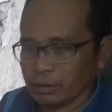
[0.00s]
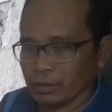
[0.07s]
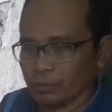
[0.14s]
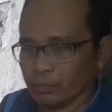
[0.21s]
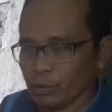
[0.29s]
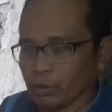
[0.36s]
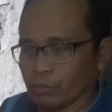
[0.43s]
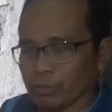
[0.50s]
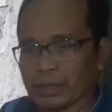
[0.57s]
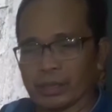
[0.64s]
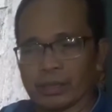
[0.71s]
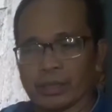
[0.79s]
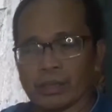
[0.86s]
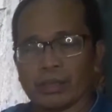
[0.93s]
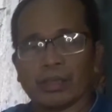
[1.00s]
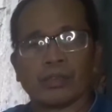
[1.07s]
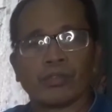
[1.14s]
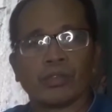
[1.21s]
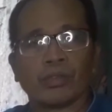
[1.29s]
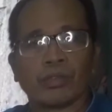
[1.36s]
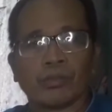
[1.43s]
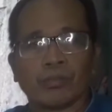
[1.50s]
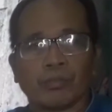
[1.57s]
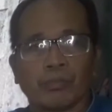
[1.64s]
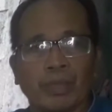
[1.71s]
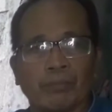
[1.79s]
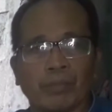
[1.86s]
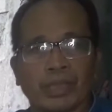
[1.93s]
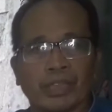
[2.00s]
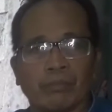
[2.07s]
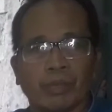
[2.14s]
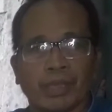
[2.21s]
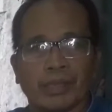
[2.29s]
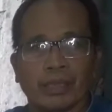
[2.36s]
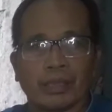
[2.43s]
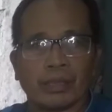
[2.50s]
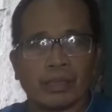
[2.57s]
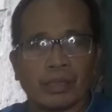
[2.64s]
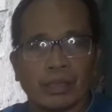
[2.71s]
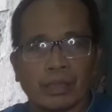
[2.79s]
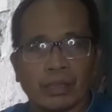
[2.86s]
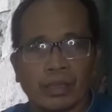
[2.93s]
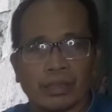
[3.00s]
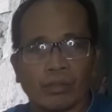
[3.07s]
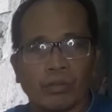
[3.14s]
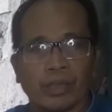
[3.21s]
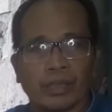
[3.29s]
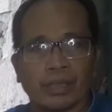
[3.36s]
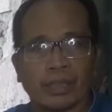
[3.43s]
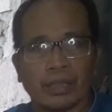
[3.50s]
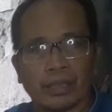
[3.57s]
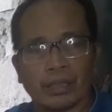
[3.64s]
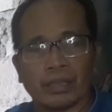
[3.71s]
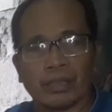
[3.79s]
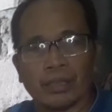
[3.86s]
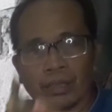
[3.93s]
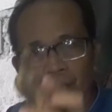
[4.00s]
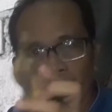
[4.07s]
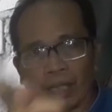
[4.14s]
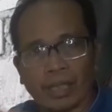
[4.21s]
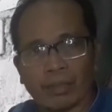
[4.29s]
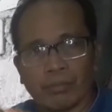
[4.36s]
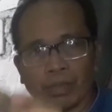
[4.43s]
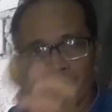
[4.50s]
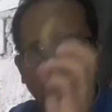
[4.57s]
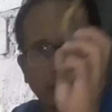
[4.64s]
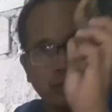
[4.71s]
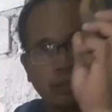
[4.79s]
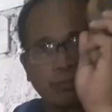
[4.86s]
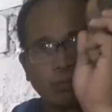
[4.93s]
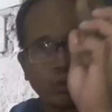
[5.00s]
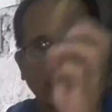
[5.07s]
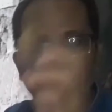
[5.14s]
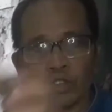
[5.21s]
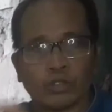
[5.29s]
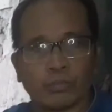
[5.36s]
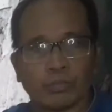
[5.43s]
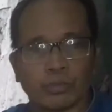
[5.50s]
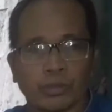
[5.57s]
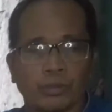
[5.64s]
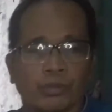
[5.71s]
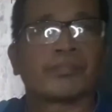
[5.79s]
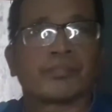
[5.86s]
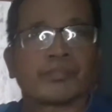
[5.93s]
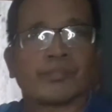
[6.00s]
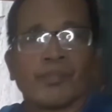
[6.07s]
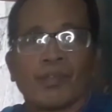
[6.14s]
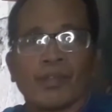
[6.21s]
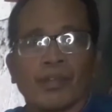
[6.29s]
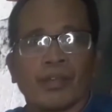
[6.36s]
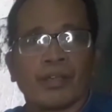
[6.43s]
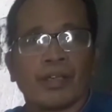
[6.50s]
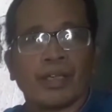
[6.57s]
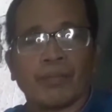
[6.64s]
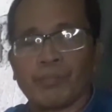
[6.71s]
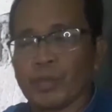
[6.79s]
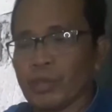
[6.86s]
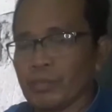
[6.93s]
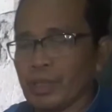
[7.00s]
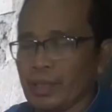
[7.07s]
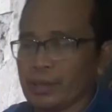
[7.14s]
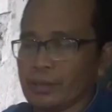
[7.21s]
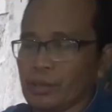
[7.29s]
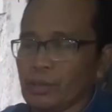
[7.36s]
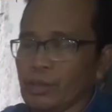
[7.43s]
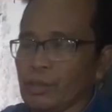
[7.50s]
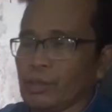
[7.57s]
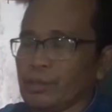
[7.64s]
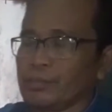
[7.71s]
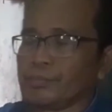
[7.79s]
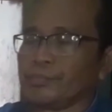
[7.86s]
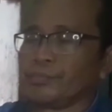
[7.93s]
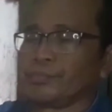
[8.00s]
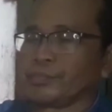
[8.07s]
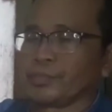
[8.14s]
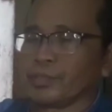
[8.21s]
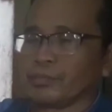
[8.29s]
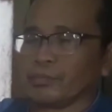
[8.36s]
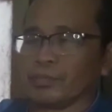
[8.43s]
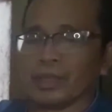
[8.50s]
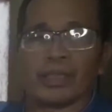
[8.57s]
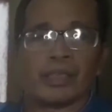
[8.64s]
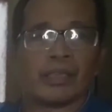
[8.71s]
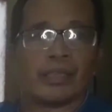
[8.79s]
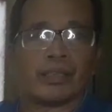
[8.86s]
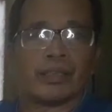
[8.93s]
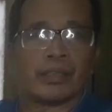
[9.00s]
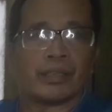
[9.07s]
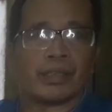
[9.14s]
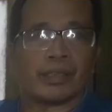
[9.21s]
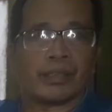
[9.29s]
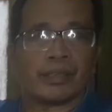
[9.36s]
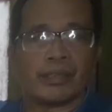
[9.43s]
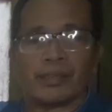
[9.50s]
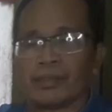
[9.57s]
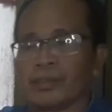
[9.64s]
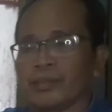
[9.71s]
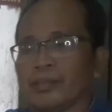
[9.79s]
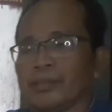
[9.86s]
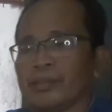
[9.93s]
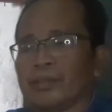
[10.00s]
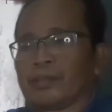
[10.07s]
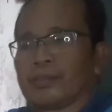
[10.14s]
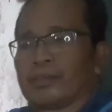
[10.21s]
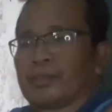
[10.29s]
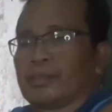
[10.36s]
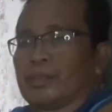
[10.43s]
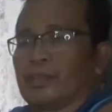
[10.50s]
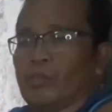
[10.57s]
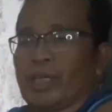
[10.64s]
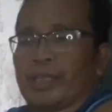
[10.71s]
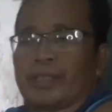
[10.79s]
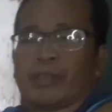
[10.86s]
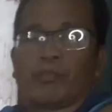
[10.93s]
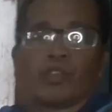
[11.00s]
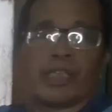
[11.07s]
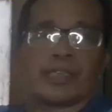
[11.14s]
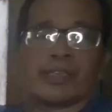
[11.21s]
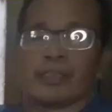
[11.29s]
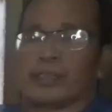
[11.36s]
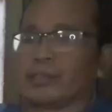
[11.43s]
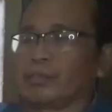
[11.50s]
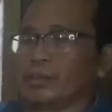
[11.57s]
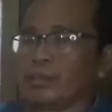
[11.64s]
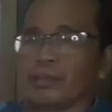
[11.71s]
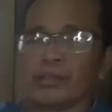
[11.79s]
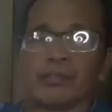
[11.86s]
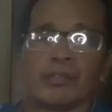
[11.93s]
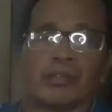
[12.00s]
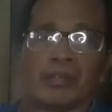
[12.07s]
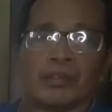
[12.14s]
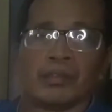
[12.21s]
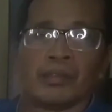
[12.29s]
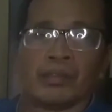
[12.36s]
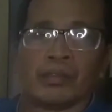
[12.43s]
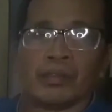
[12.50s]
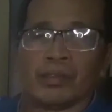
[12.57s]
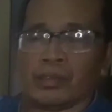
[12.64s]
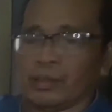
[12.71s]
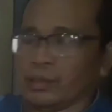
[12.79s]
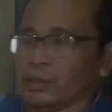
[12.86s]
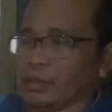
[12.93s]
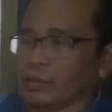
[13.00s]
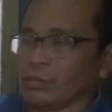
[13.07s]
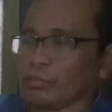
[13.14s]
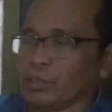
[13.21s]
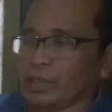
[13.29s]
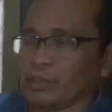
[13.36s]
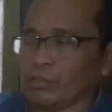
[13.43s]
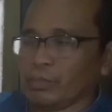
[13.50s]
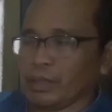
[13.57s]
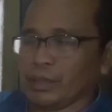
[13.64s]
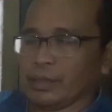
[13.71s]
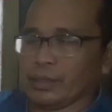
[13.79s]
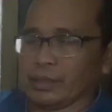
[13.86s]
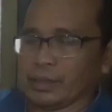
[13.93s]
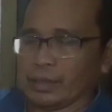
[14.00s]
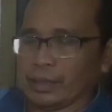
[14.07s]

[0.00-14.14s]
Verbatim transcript: yun po, magiging ano yun, pampatibay ng patawan ng halaman kasi potassium po ito. Ayan po mga idol, mga agri, iwain na muna natin ng itong ano, maliliit